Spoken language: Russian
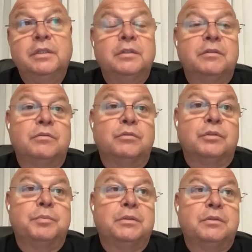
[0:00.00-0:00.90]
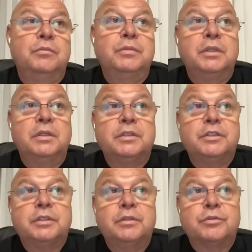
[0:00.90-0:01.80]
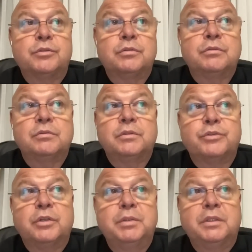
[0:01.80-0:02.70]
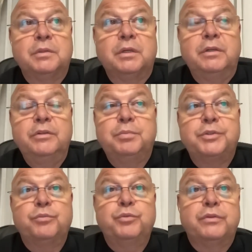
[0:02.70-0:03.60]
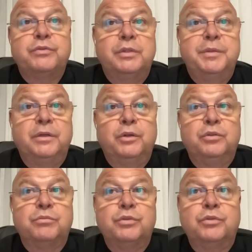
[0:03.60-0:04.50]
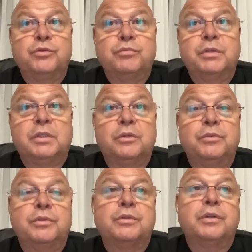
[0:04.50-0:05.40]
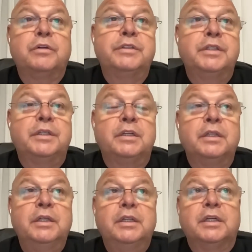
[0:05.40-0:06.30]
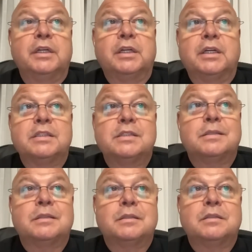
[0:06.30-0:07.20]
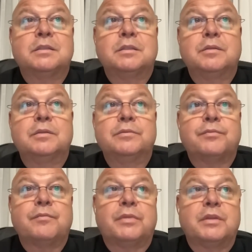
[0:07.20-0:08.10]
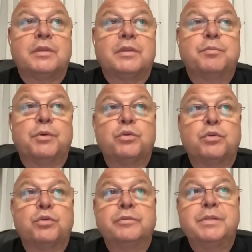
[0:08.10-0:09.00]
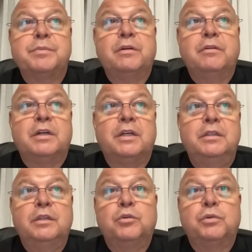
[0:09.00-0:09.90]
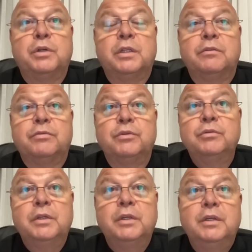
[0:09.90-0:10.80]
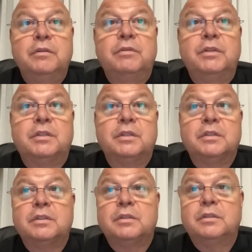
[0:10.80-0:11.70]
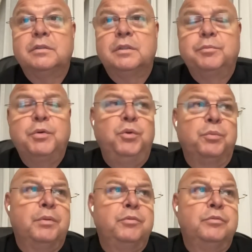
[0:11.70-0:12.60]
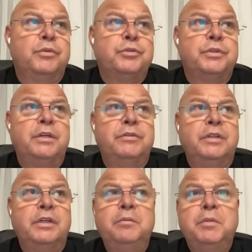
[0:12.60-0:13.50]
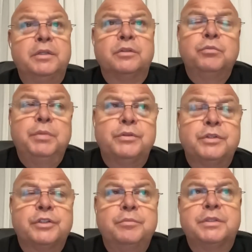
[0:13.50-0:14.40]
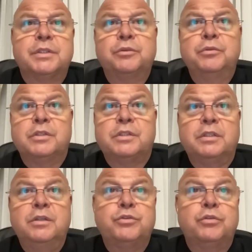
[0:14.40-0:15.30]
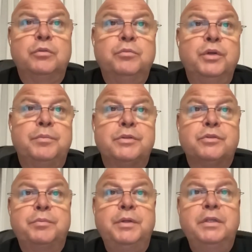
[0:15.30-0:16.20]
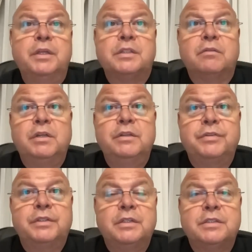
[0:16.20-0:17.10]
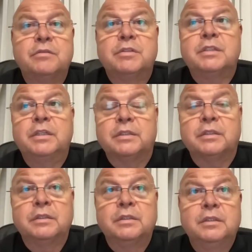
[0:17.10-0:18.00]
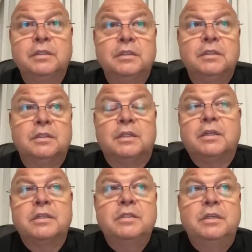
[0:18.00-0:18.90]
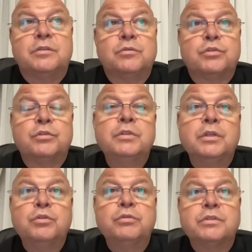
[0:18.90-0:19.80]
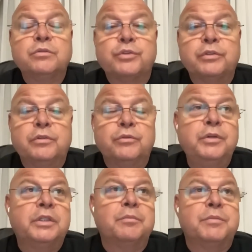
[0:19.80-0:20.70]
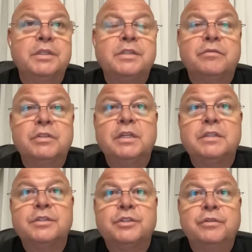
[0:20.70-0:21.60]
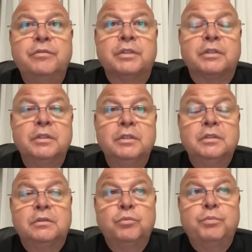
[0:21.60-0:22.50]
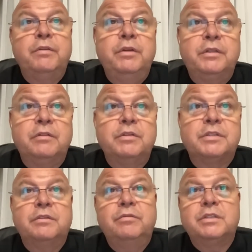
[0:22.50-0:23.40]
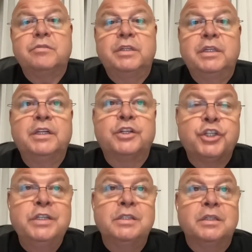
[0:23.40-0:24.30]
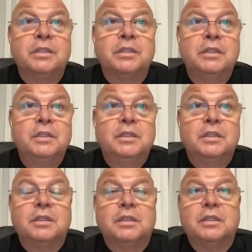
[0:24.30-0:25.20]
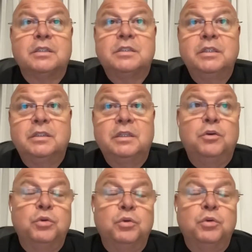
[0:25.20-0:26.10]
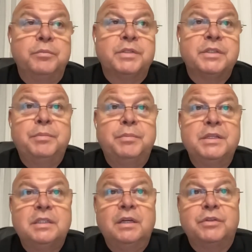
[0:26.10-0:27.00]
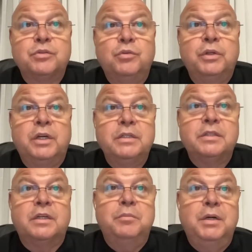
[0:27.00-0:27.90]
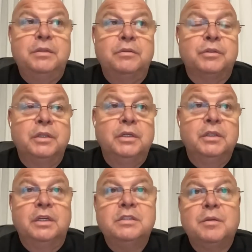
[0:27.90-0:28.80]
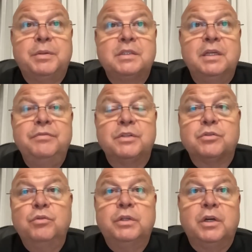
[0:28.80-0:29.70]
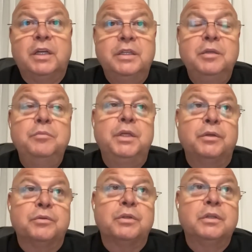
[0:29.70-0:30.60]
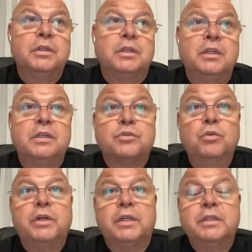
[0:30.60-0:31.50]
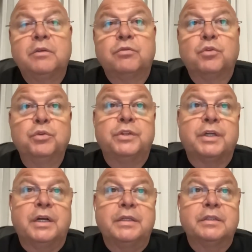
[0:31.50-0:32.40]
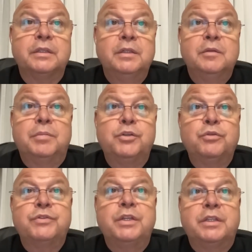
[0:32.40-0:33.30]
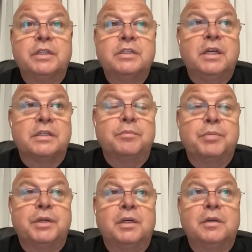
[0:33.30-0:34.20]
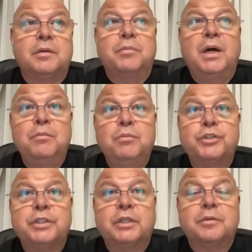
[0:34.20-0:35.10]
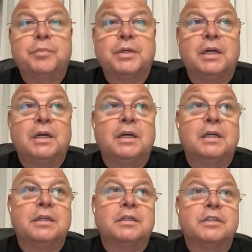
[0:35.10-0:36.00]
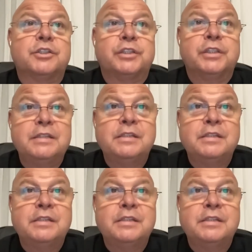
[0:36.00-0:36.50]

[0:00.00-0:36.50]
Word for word: Вот. Потом я считаю, что я уже об этом говорил, почему я все время говорю о том, что должен быть какой-то руководитель а, с э, с прошлым из правоохранительных органов, но ну, ведь, э, не помню, по-моему, еще древние римляне, но боюсь ошибиться, кто это сказал, что любое преступление оставляет финансовый след. Mm-hmm. Так и здесь, но что такого сложного? Ну, их там 10-12 человек. Ну, проверьте вы соответствие их жизни э, с их доходами, сопоставьте, сколько они зарабатывают, и сопоставьте, сколько они имеют, или сколько они там в год тратят. Причем все эти рассказы про бабушек, про э, жена